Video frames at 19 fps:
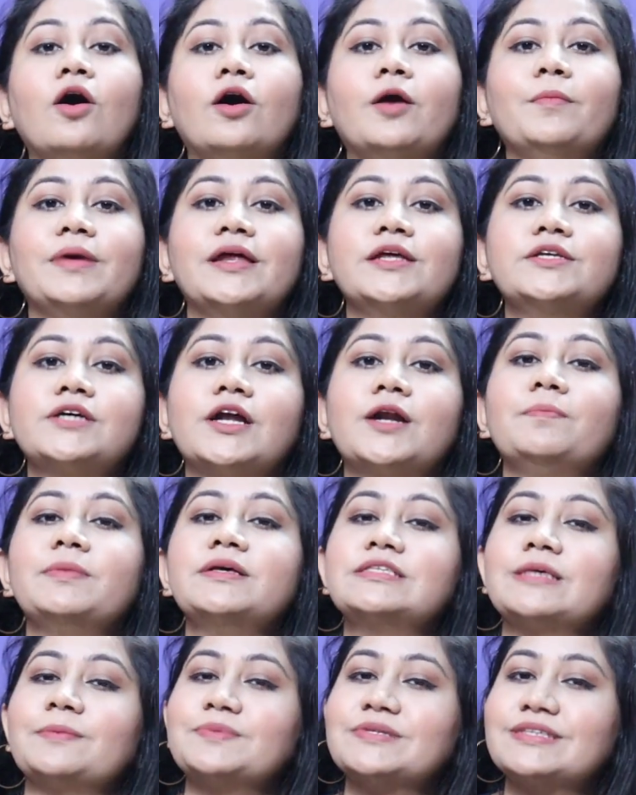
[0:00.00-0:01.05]
और मेरे चैनल
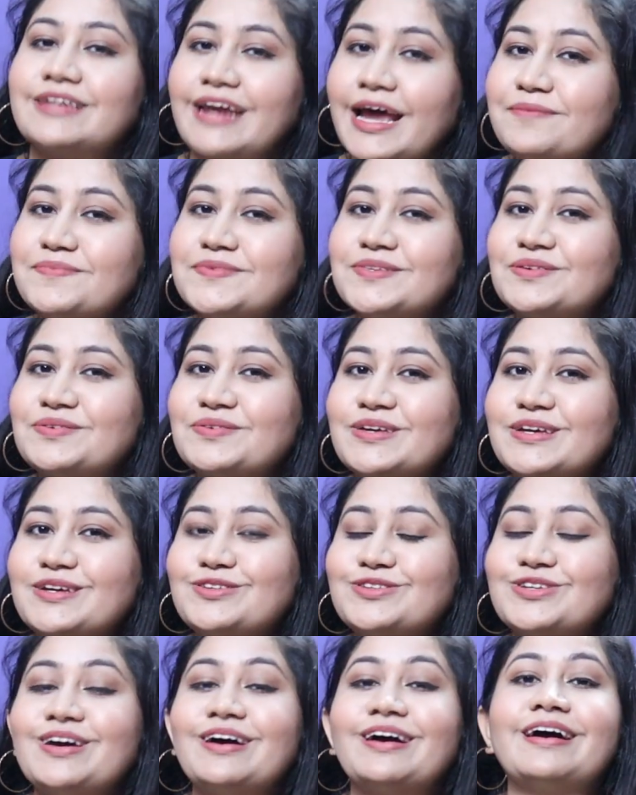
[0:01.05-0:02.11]
पे सब्सक्राइब ज़रूर
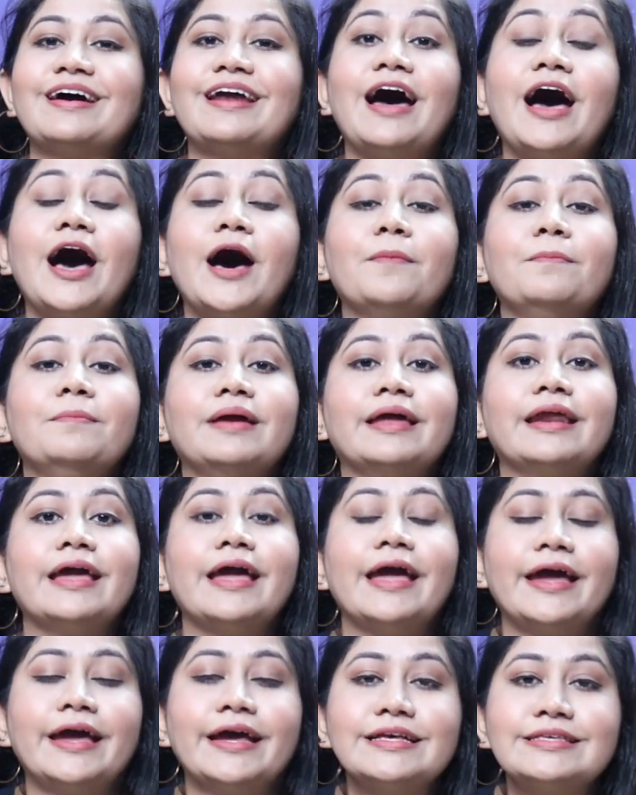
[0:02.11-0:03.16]
कीजिए अगर आप
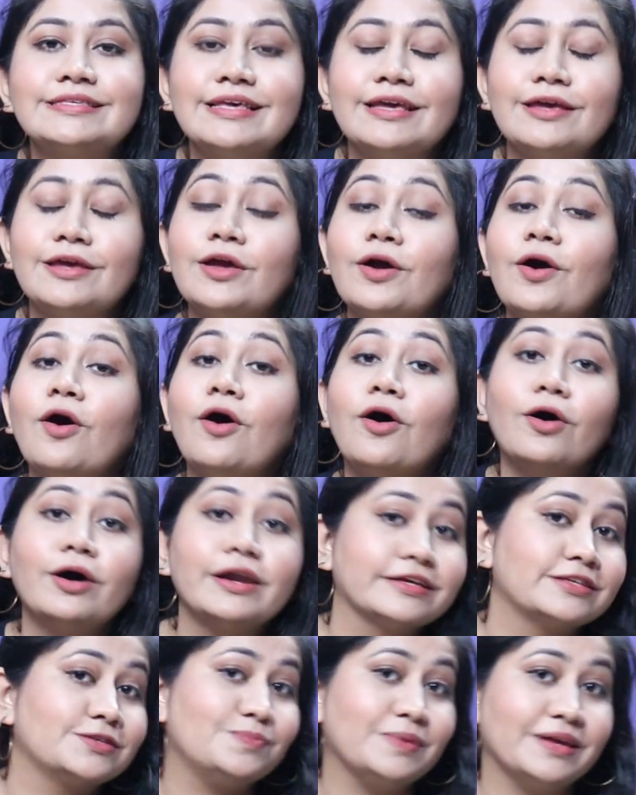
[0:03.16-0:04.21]
मेरे ऐसे ही
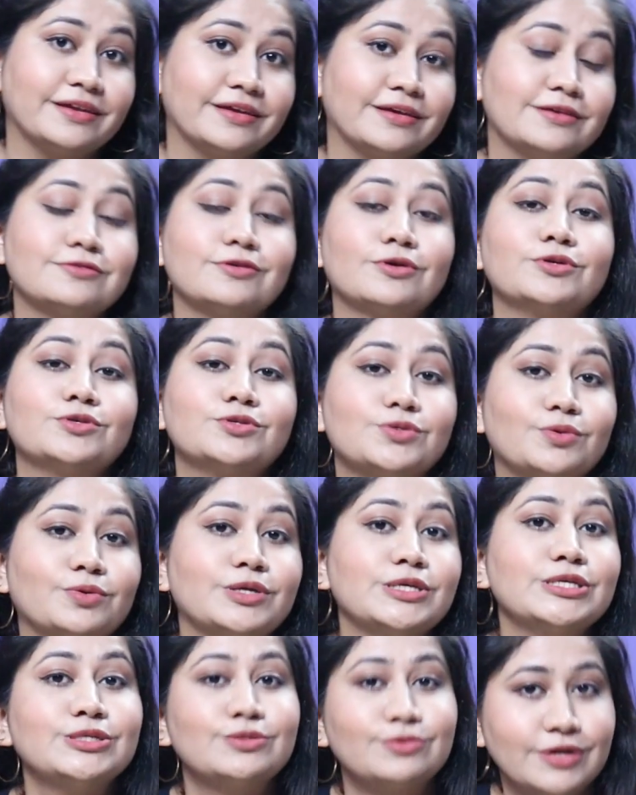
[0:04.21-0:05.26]
और एक्सपीरियंस और
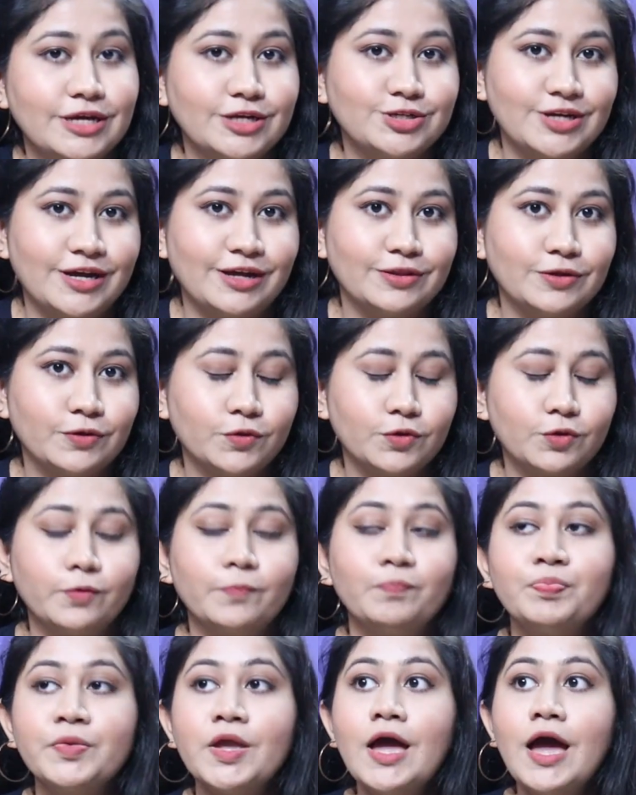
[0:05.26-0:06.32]
स्टोरी सुनना चाहते हो तो
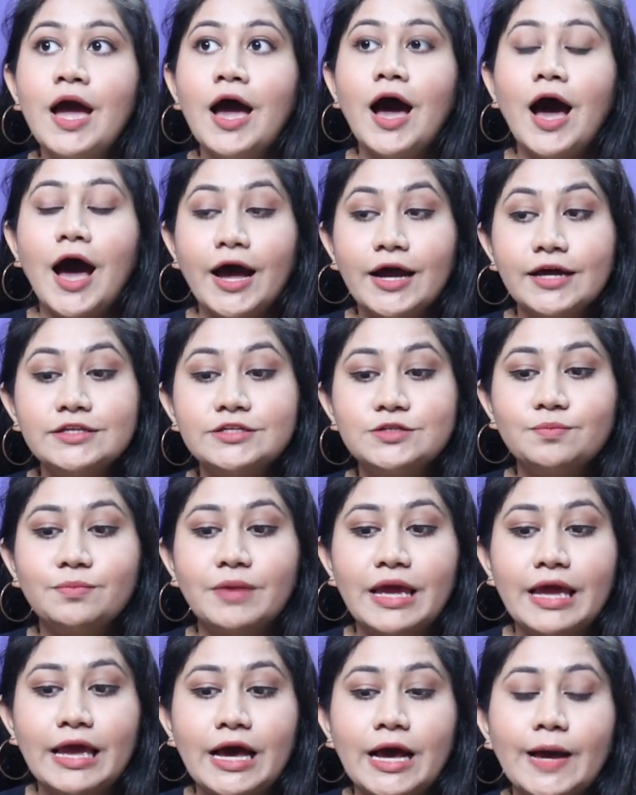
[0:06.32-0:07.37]
आज
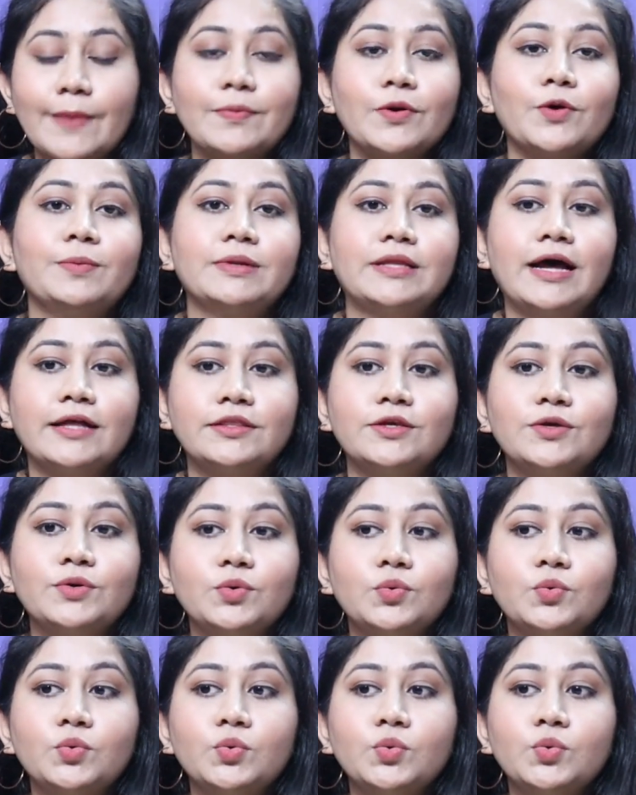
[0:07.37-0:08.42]
मैं आपको बताती
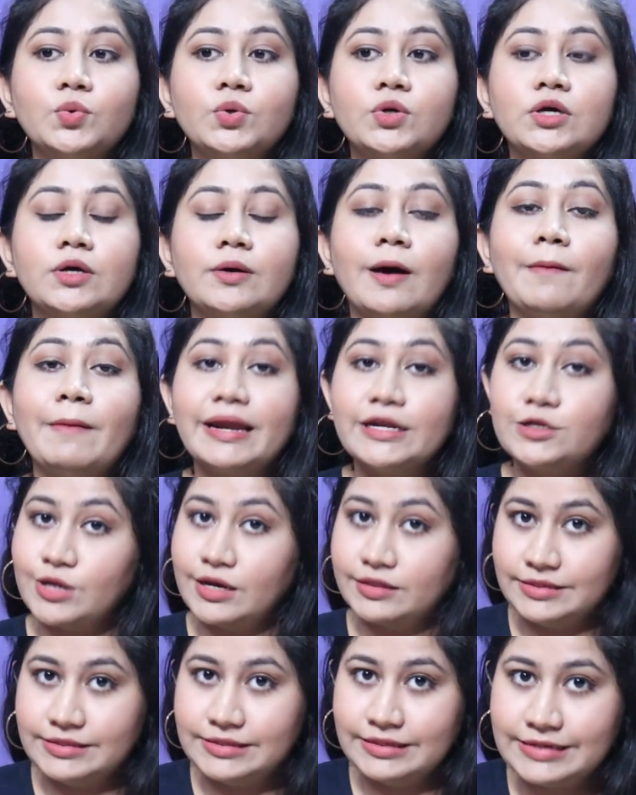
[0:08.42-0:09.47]
हूँ हमारी
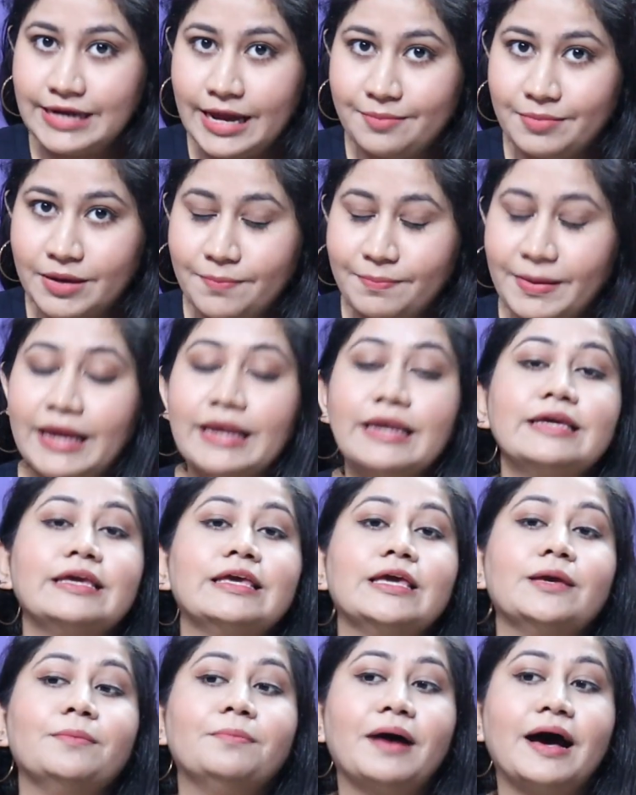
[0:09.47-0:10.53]
शादी से टाइम के पहले
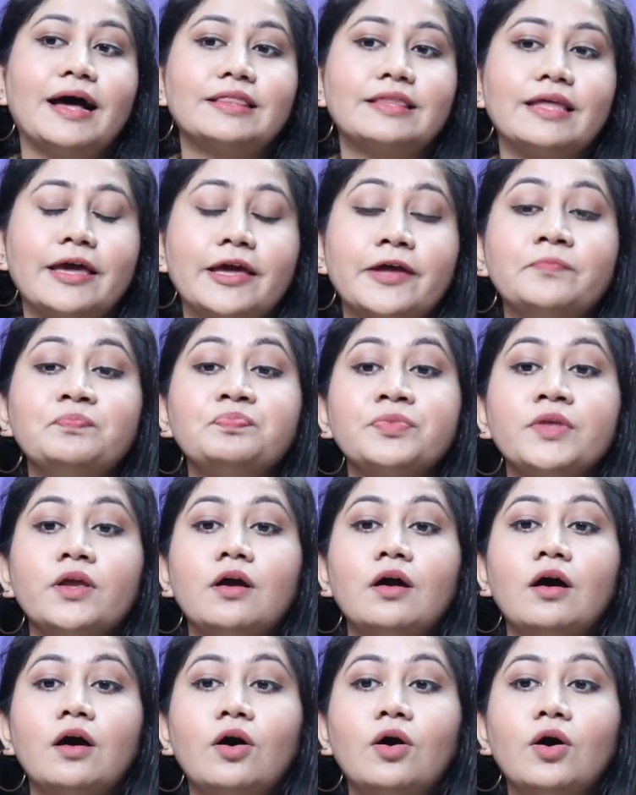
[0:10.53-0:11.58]
की ये बात है
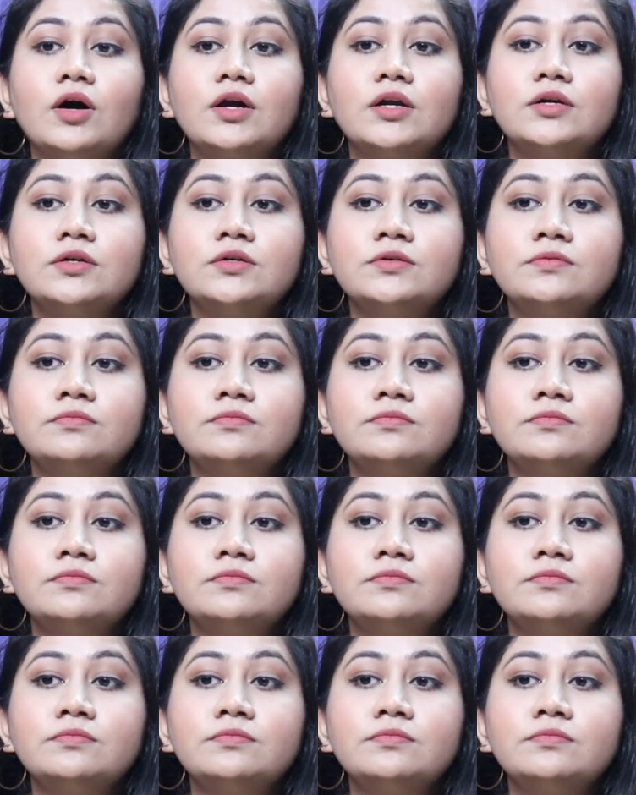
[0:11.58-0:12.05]
और